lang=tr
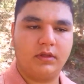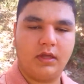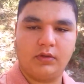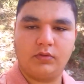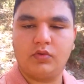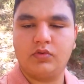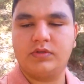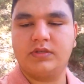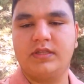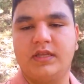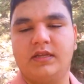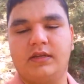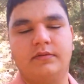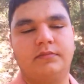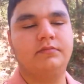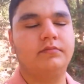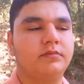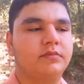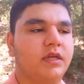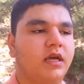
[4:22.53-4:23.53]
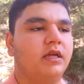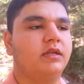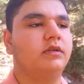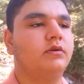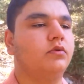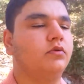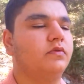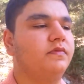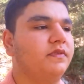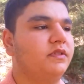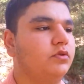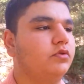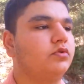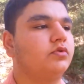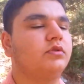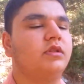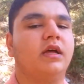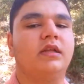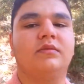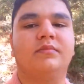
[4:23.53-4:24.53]
Yani gösteririm. Yani onun
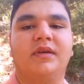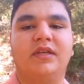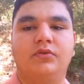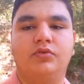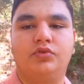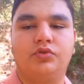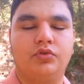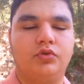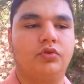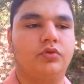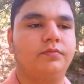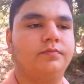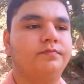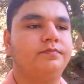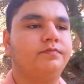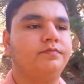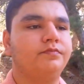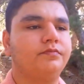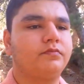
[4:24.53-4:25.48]
videosunu da atmayı düşünüyorum.